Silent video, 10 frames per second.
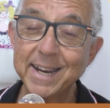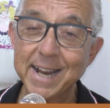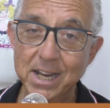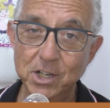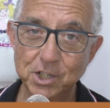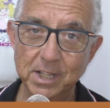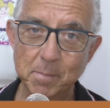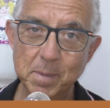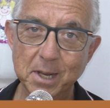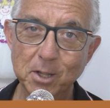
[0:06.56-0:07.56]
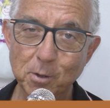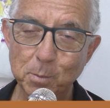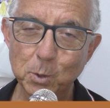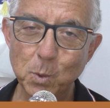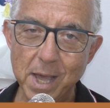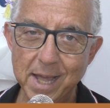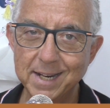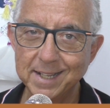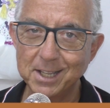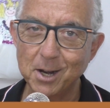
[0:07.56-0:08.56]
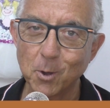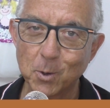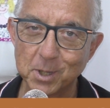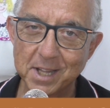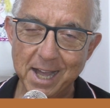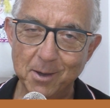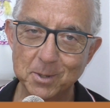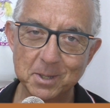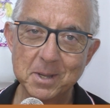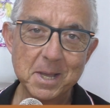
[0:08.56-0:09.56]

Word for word: rinascita perché dopo due anni di lockdown